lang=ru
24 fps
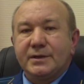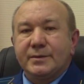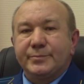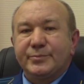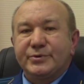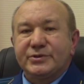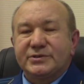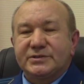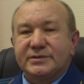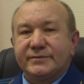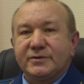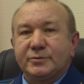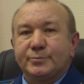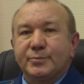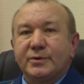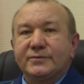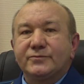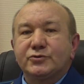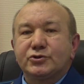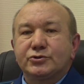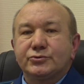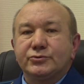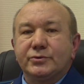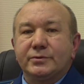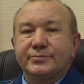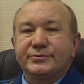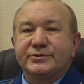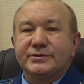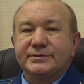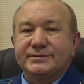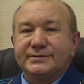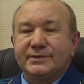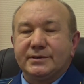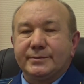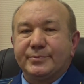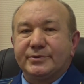представляют повышенную
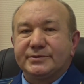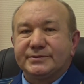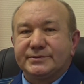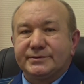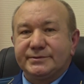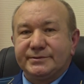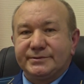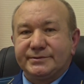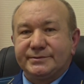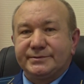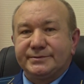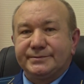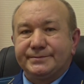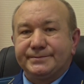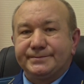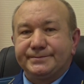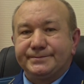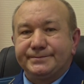общественную опасность.